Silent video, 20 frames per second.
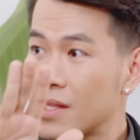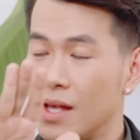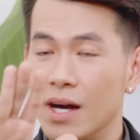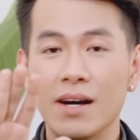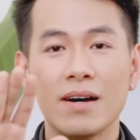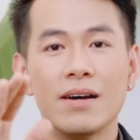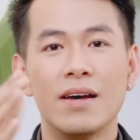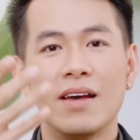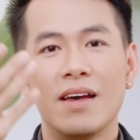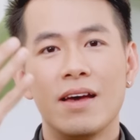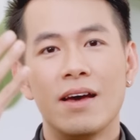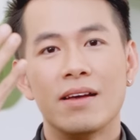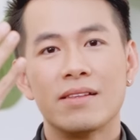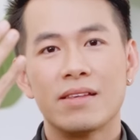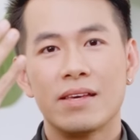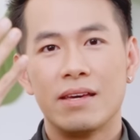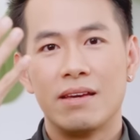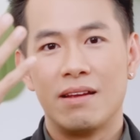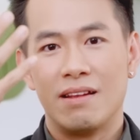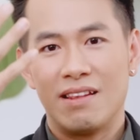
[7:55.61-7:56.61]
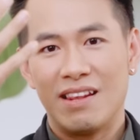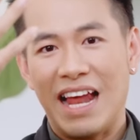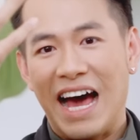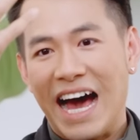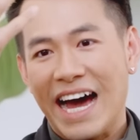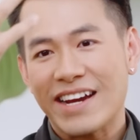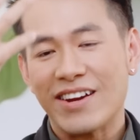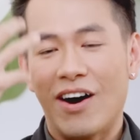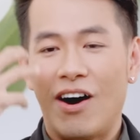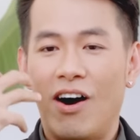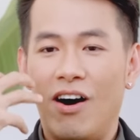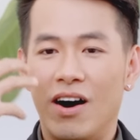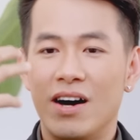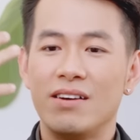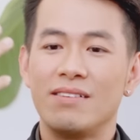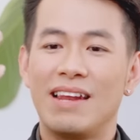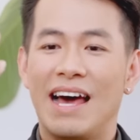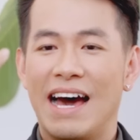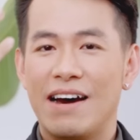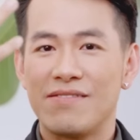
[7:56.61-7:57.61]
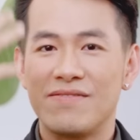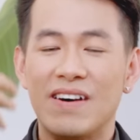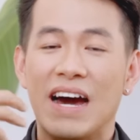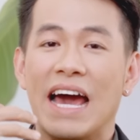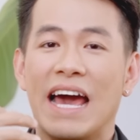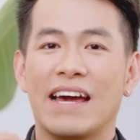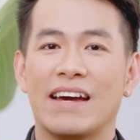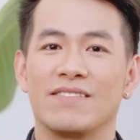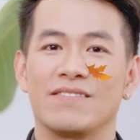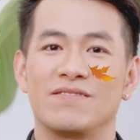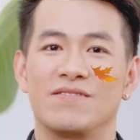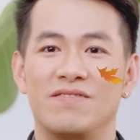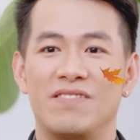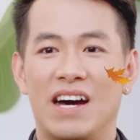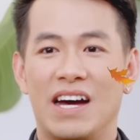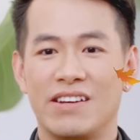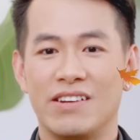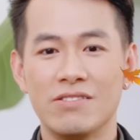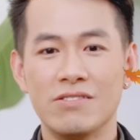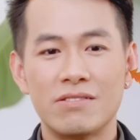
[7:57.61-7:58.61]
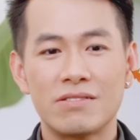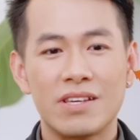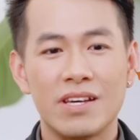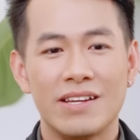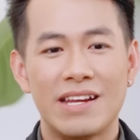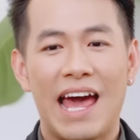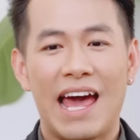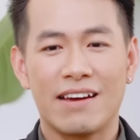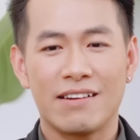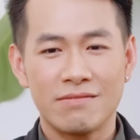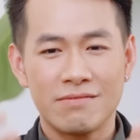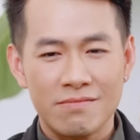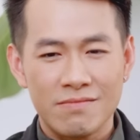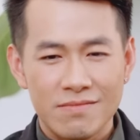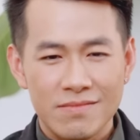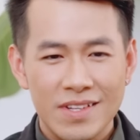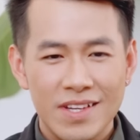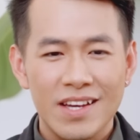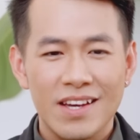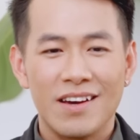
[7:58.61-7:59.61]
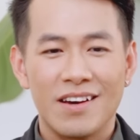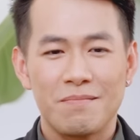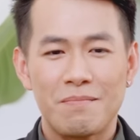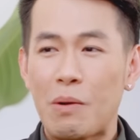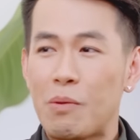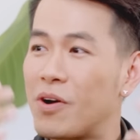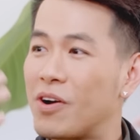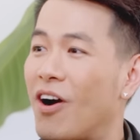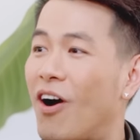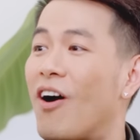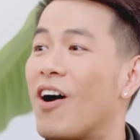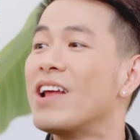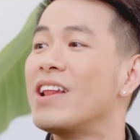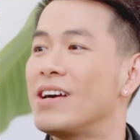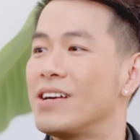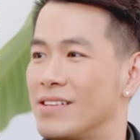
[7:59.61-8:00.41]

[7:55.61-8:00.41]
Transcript: đó, thì lá đỏ, lá vàng và nước thì đang bốc khói